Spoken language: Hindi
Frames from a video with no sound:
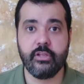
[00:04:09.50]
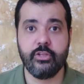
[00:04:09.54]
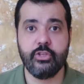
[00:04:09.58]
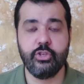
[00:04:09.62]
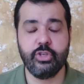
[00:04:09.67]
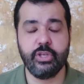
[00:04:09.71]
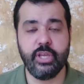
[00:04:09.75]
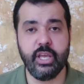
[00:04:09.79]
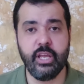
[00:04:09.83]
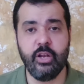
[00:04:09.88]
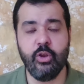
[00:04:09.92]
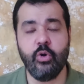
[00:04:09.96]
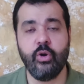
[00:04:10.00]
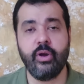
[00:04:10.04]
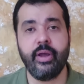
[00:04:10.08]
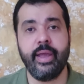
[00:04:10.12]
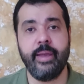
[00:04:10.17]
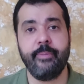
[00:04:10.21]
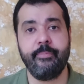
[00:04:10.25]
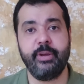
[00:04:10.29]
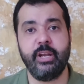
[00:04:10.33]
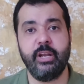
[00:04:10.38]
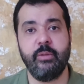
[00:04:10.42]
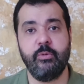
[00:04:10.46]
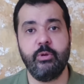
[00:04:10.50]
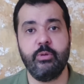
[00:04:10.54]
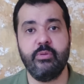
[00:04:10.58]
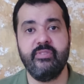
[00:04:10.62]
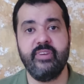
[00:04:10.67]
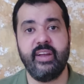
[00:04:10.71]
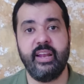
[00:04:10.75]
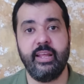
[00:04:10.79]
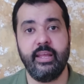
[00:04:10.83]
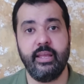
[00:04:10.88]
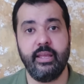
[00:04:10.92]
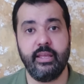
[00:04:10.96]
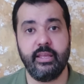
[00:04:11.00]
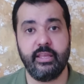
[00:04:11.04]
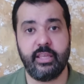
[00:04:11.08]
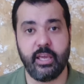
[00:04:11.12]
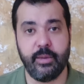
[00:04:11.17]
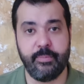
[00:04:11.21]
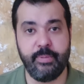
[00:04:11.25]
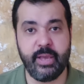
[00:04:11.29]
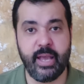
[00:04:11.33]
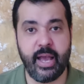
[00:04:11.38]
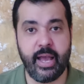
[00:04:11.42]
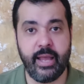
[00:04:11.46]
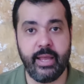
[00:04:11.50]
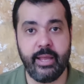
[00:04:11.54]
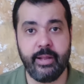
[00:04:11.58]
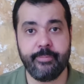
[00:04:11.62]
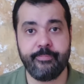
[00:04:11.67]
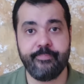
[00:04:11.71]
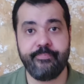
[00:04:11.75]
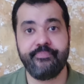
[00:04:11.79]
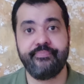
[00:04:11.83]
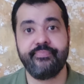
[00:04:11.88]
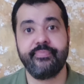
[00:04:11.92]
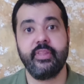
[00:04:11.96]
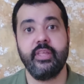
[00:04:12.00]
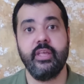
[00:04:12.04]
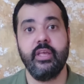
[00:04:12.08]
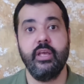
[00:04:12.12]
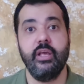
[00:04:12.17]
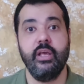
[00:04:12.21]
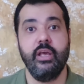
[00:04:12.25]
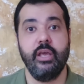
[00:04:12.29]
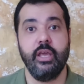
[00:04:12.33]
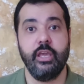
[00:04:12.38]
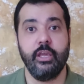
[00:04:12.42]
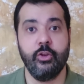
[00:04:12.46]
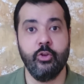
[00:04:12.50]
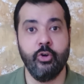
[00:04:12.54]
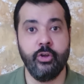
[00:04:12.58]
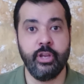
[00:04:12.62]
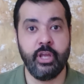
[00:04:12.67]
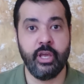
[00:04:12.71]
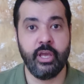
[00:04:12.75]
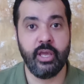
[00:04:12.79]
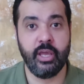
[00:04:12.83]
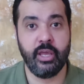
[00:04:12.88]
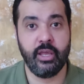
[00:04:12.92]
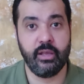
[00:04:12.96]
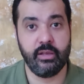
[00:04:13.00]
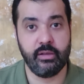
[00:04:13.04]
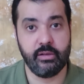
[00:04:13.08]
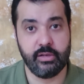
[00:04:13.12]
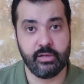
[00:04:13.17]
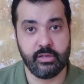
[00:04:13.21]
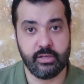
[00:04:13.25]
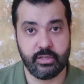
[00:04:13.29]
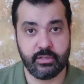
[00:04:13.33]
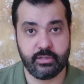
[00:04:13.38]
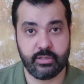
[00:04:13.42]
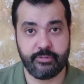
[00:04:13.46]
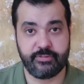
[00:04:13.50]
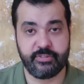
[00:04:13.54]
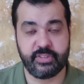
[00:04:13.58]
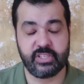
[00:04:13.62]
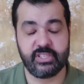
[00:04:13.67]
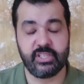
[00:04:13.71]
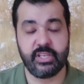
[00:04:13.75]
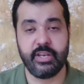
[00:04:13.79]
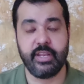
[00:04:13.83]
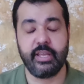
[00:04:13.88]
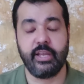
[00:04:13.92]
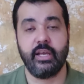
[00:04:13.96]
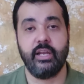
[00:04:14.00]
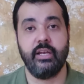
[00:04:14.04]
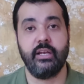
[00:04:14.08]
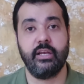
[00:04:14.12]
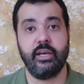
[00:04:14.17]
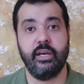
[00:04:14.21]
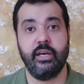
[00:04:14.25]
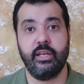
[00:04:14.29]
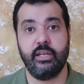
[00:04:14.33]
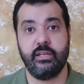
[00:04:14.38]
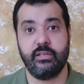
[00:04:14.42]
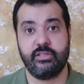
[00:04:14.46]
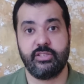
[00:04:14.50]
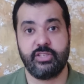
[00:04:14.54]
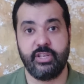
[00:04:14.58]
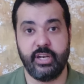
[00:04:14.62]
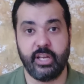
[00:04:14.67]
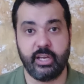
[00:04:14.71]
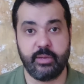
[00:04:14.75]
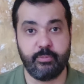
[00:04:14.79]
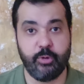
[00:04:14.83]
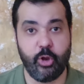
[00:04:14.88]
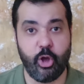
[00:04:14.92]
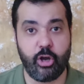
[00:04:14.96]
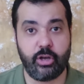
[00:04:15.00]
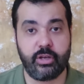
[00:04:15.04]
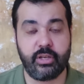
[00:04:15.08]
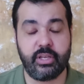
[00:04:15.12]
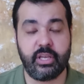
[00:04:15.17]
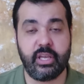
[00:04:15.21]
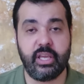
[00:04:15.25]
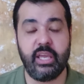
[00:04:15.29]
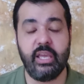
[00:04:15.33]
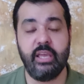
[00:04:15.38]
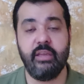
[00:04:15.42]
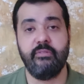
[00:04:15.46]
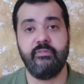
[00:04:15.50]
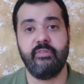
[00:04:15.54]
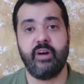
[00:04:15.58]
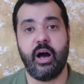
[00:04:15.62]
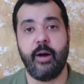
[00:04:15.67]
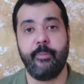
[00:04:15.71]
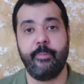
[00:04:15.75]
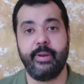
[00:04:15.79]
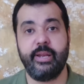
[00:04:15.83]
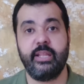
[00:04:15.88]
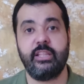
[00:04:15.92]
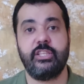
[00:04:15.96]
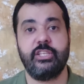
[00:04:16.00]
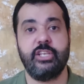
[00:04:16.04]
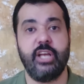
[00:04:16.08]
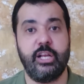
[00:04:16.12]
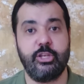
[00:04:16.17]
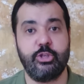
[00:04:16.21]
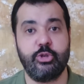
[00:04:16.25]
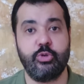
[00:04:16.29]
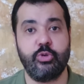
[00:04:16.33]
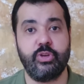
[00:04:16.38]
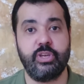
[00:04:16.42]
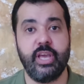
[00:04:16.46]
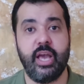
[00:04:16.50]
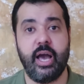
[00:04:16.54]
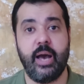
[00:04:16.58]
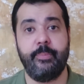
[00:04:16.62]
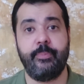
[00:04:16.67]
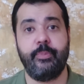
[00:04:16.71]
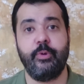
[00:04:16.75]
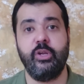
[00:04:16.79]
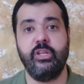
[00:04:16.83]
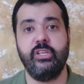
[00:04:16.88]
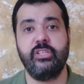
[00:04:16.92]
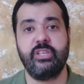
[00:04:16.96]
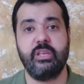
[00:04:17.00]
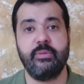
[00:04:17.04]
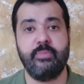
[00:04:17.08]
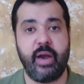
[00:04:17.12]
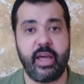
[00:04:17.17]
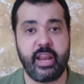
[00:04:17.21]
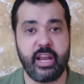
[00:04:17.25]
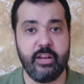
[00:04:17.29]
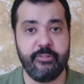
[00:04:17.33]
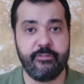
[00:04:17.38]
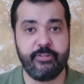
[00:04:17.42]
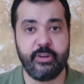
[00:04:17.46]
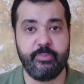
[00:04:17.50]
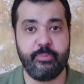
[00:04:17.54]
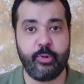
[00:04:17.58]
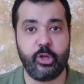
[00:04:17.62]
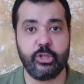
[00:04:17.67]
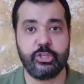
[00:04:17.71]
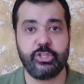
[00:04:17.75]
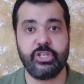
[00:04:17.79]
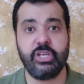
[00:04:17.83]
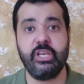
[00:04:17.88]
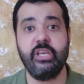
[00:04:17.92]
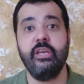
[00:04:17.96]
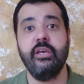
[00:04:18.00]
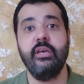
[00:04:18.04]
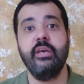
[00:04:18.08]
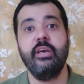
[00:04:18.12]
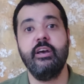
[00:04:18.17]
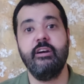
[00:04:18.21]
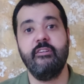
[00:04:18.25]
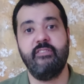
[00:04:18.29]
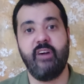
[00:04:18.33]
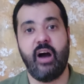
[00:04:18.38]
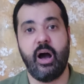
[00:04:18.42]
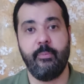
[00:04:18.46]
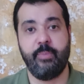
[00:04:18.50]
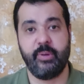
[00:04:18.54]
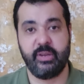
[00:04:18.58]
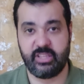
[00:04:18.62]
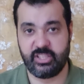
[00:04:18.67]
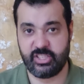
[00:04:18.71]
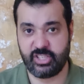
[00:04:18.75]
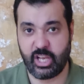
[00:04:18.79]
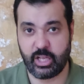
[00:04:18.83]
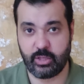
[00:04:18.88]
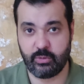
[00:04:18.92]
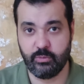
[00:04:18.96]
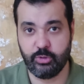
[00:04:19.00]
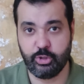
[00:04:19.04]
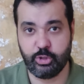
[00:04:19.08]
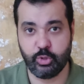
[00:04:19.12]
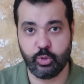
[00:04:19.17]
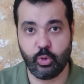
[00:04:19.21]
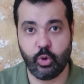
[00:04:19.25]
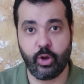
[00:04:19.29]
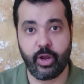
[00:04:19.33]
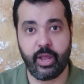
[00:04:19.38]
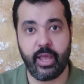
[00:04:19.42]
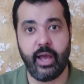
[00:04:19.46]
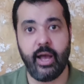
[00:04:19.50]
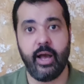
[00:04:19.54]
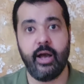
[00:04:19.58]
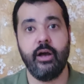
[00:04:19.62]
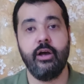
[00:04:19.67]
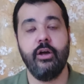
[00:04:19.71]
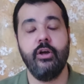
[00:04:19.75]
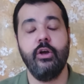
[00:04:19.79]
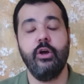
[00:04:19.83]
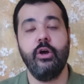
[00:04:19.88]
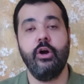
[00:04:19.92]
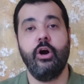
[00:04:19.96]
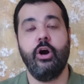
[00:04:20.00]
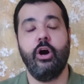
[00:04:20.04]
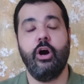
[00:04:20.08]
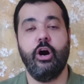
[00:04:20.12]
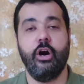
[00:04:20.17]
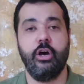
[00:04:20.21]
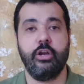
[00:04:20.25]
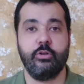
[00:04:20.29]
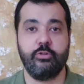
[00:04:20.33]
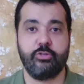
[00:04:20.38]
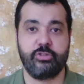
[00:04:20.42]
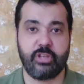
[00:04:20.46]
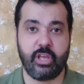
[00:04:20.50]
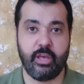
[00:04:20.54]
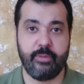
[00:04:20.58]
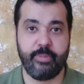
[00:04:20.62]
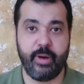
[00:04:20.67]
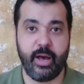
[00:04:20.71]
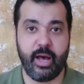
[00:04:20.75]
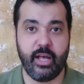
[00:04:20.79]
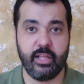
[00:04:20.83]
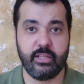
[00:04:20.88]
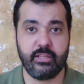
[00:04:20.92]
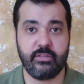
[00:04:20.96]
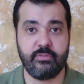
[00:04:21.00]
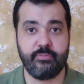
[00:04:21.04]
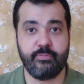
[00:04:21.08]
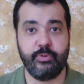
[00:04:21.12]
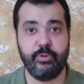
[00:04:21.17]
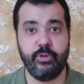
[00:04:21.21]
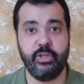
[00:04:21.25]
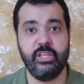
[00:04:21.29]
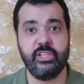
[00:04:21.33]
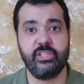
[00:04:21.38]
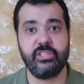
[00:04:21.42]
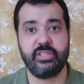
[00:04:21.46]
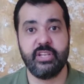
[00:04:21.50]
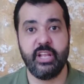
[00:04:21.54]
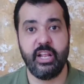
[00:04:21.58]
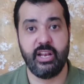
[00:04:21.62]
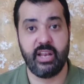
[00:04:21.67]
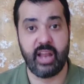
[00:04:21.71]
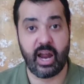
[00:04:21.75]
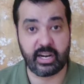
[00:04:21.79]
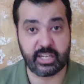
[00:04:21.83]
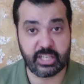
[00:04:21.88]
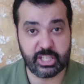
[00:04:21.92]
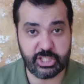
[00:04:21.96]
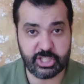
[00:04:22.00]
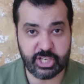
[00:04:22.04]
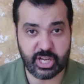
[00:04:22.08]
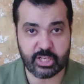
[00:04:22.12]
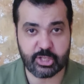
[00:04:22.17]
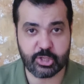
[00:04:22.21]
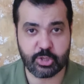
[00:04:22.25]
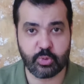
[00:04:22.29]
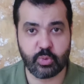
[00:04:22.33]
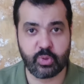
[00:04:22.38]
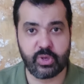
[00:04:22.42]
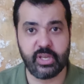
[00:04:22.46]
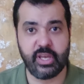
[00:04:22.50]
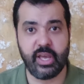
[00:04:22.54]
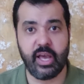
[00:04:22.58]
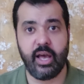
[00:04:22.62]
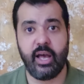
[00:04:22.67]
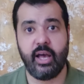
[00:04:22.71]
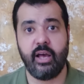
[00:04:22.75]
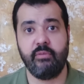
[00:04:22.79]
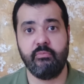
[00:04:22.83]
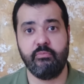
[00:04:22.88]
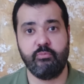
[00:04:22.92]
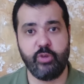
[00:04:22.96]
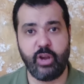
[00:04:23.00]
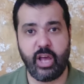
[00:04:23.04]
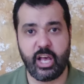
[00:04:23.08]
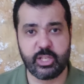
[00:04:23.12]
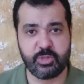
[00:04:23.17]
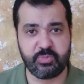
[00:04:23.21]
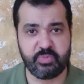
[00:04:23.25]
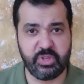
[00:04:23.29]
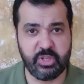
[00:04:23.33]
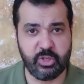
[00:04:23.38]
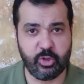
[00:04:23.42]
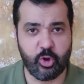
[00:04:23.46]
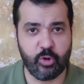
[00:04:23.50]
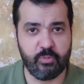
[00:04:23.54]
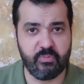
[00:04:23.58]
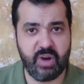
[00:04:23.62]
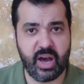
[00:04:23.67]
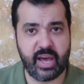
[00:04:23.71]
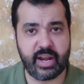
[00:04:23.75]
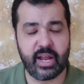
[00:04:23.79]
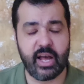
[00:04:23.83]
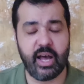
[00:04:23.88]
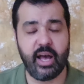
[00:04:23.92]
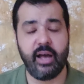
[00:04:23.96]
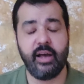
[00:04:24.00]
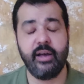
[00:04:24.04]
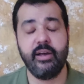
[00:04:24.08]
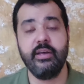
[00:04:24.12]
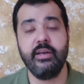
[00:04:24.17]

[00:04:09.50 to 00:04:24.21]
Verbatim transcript: जो ये लोग हैं पी वाले ये भी आए इन्होंने दफ्तर से निकलकर सड़क ब्लॉक की वहाँ पर एहतजाज शुरू किया पुलिस की भारी नफरी पहुँची वहाँ पर तसादम शुरू हो गया और उसके बाद पुलिस ने लाठीचार्ज शुरू किया मुलाजमीन को मारा